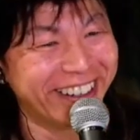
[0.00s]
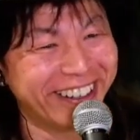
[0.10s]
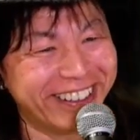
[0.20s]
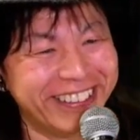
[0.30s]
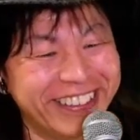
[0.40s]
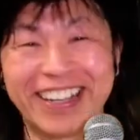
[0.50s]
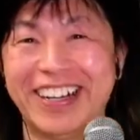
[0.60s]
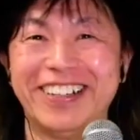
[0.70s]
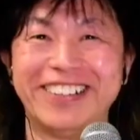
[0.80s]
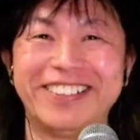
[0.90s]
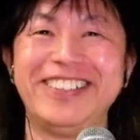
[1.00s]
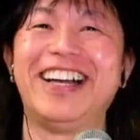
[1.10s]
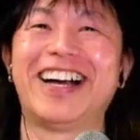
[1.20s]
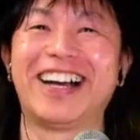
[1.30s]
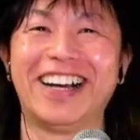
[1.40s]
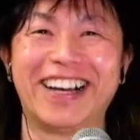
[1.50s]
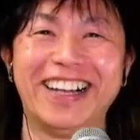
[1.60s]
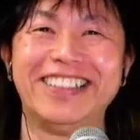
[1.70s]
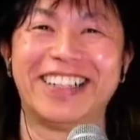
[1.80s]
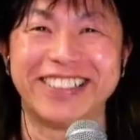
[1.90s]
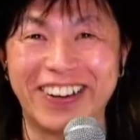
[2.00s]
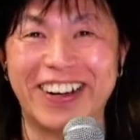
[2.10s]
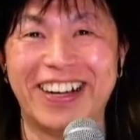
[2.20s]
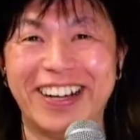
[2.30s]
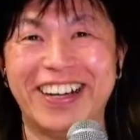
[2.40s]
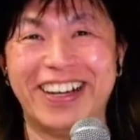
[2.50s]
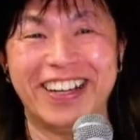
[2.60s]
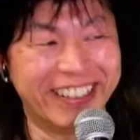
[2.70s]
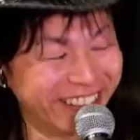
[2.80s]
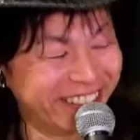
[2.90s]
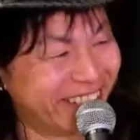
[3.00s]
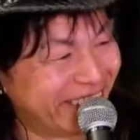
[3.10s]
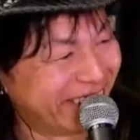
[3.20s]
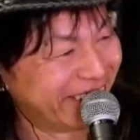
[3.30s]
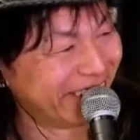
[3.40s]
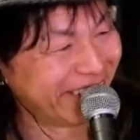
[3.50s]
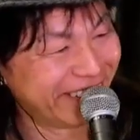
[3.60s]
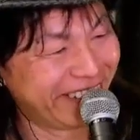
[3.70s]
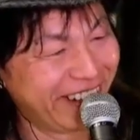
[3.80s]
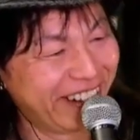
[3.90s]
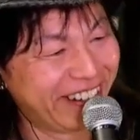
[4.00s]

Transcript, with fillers: なんか不思議な感じがしたわ。うん。ね